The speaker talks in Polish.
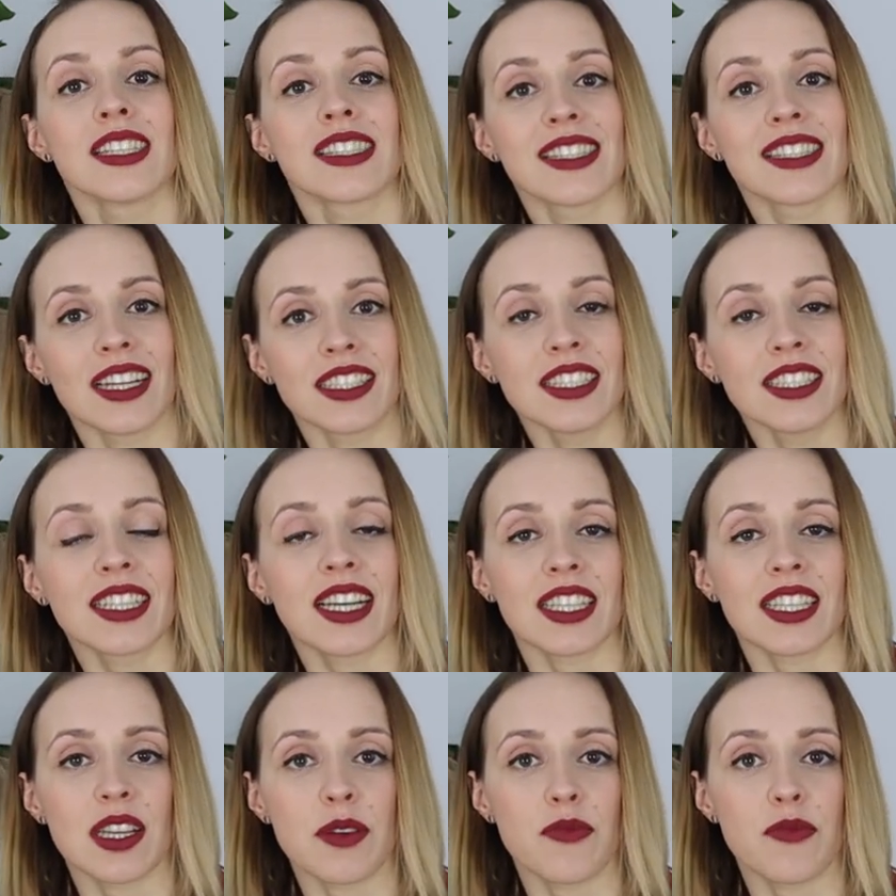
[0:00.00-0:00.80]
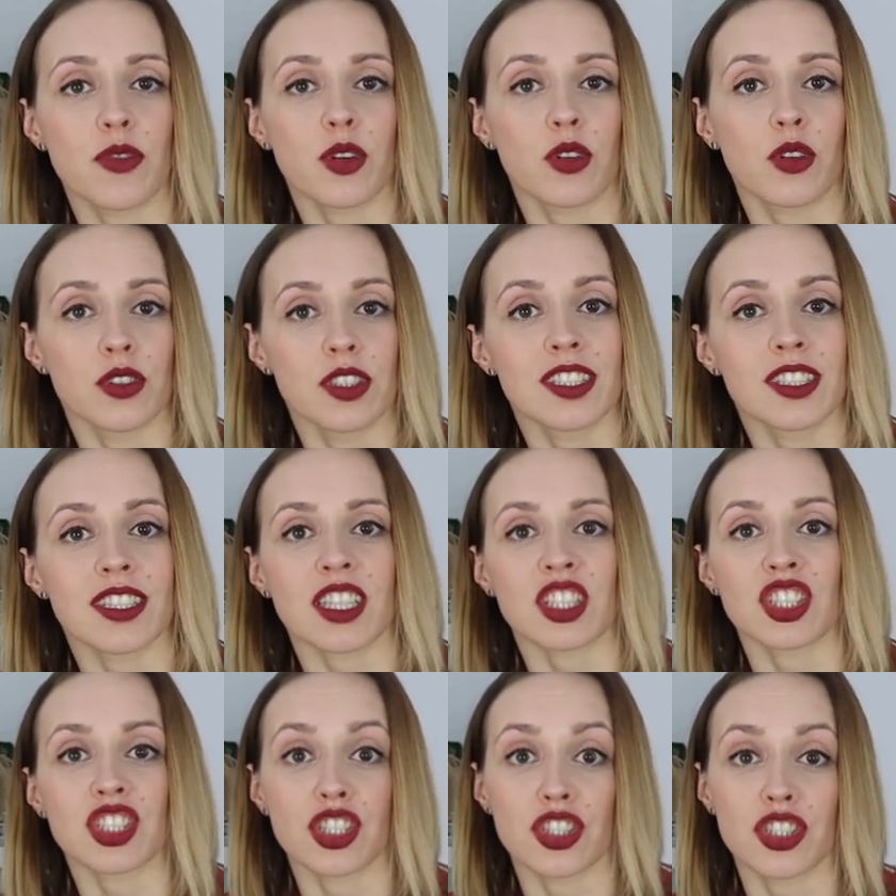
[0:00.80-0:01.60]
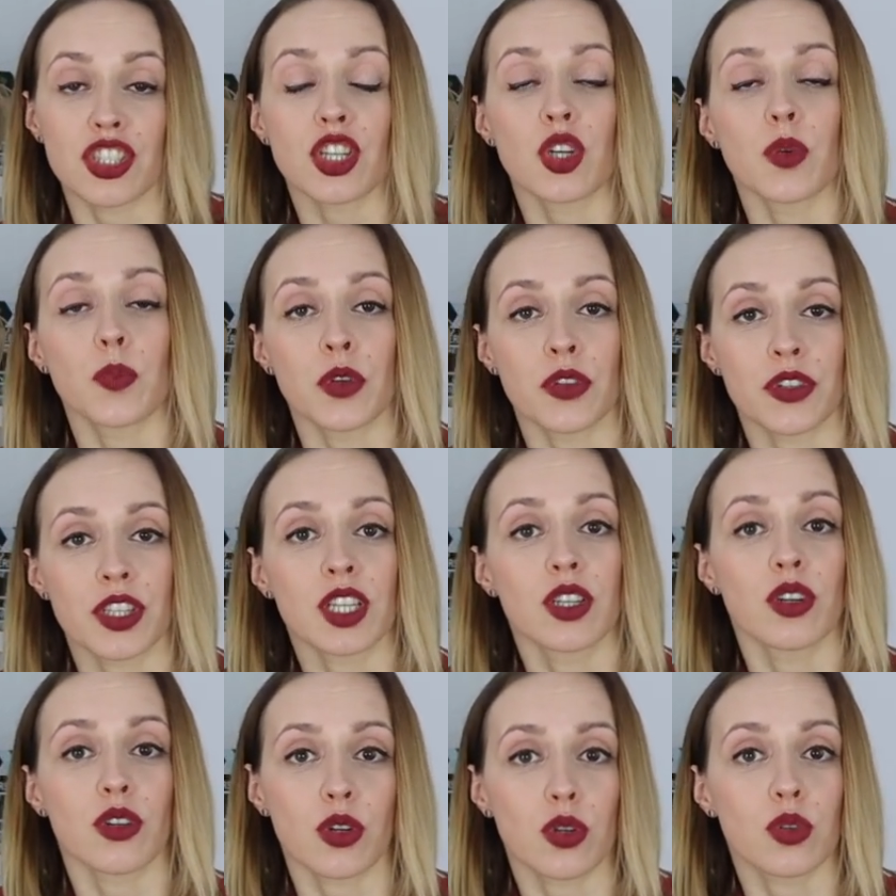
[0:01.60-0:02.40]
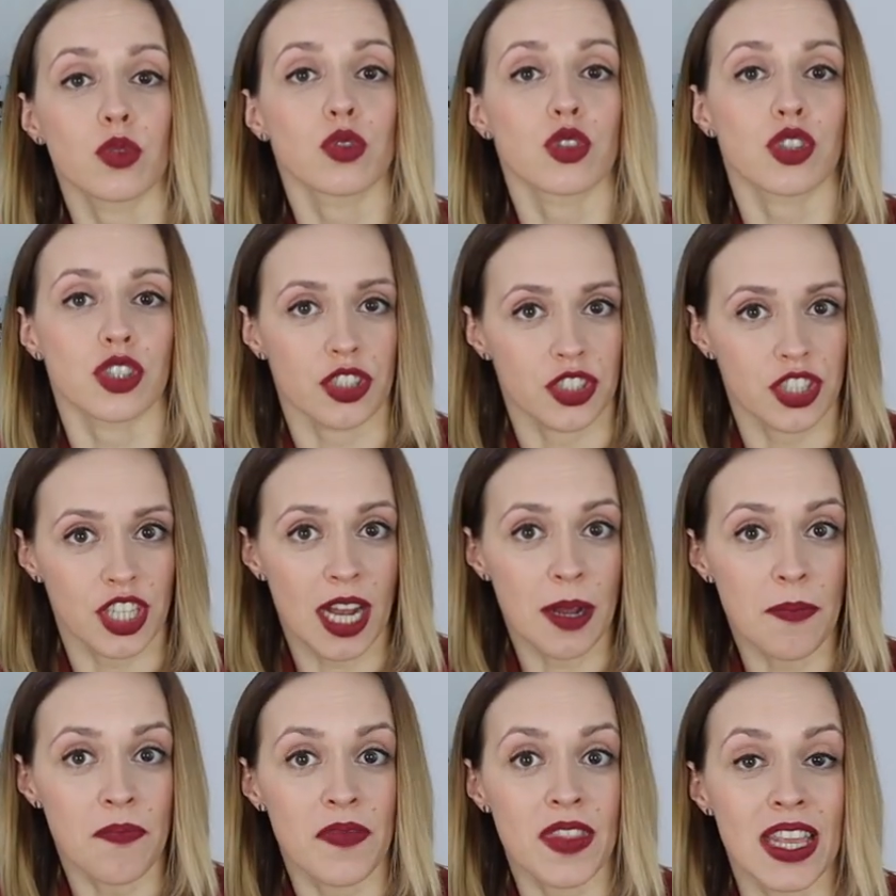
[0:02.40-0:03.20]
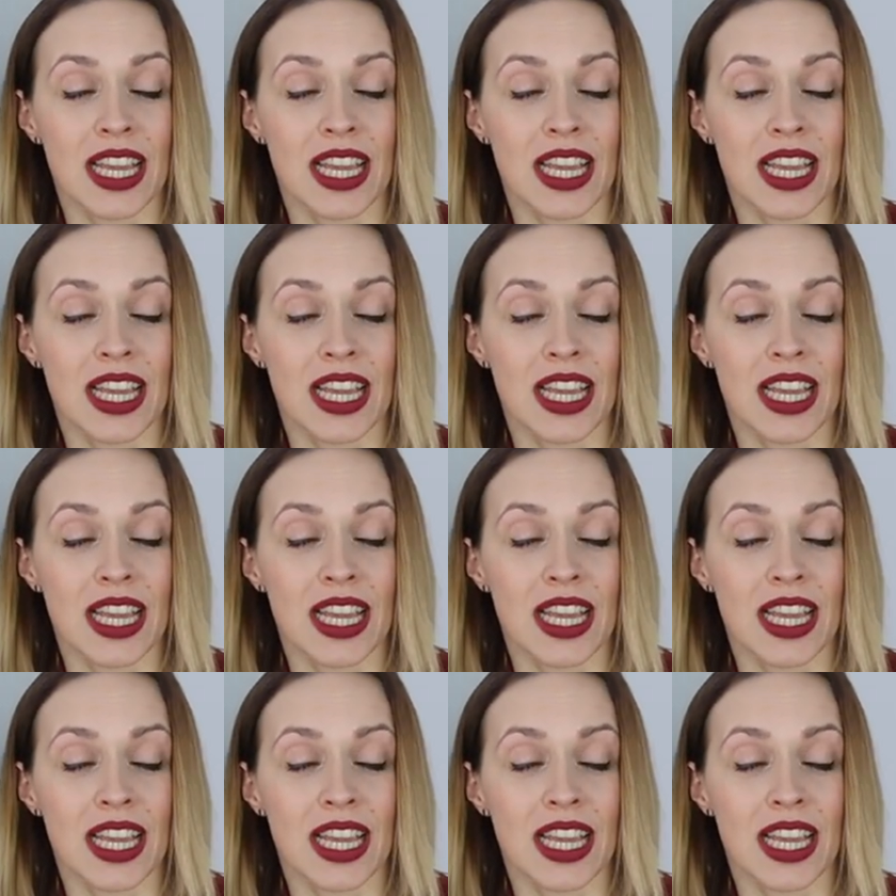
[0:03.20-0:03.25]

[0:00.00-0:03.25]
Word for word: zanika nam w okolicach 3-5 roku życia.